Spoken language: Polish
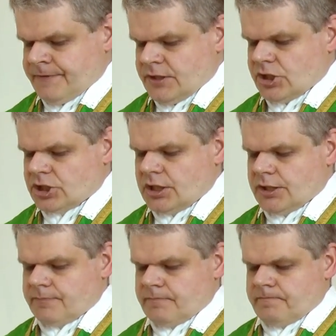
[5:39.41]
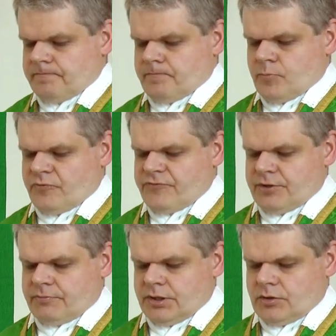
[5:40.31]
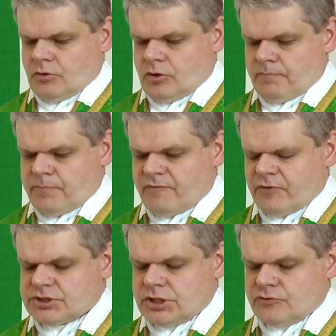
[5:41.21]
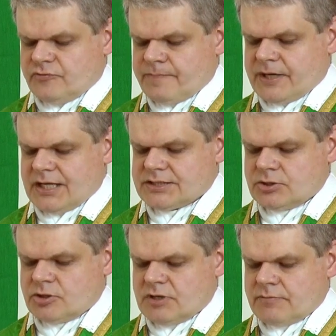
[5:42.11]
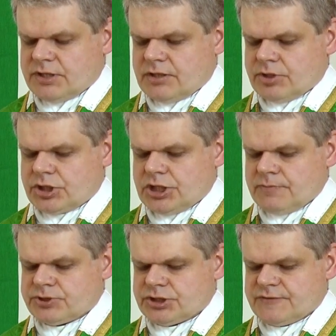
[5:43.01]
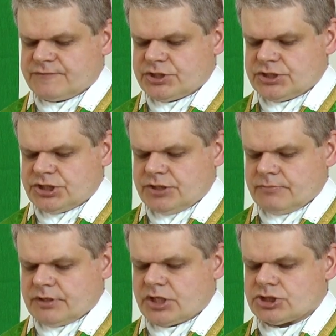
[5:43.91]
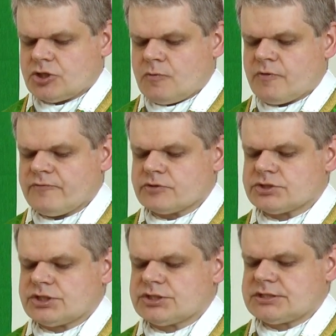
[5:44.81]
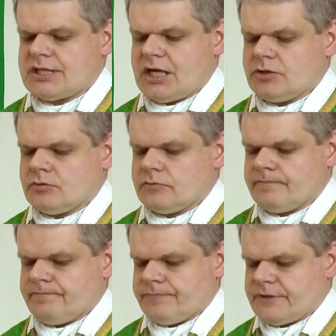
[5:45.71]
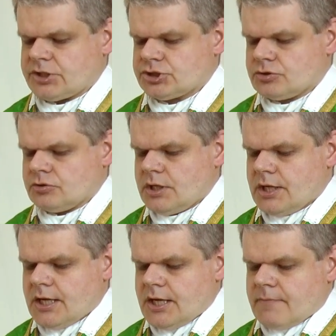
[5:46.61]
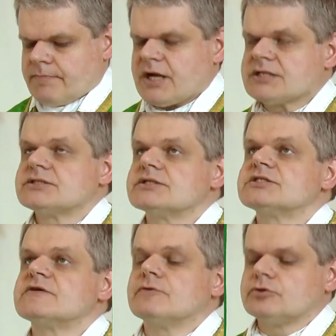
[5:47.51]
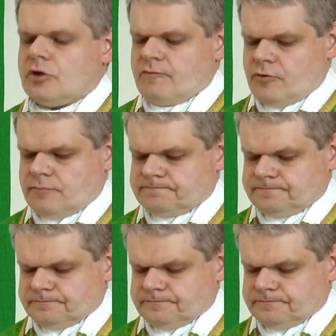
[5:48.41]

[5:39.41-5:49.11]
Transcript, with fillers: Jeśli mówimy o powodzeniu w pracy, to mamy na myśli przede wszystkim nasze obowiązki stanu naszą pracę zawodową,